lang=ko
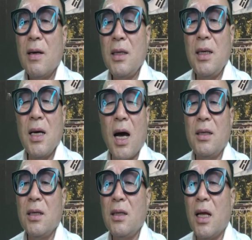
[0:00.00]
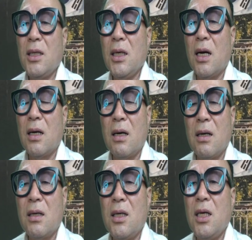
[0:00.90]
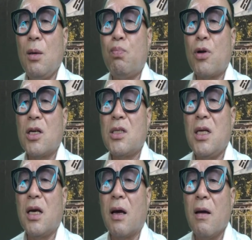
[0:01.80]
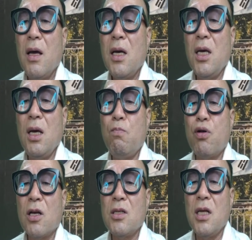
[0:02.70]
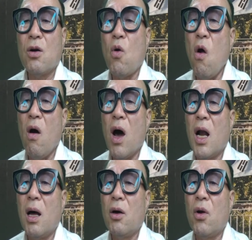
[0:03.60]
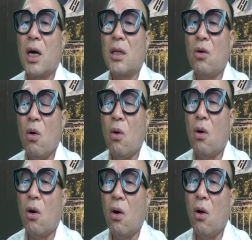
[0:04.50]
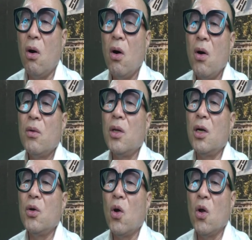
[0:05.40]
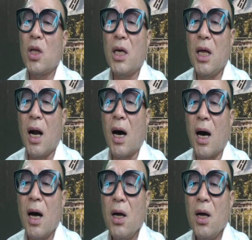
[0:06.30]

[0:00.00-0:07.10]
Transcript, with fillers: 이 안전 대책이라 그런 거는 이 플라스틱, 이 플라스틱 꽃갈 하나 요래 갖다 놓고 어? 너는 열로 댕기라.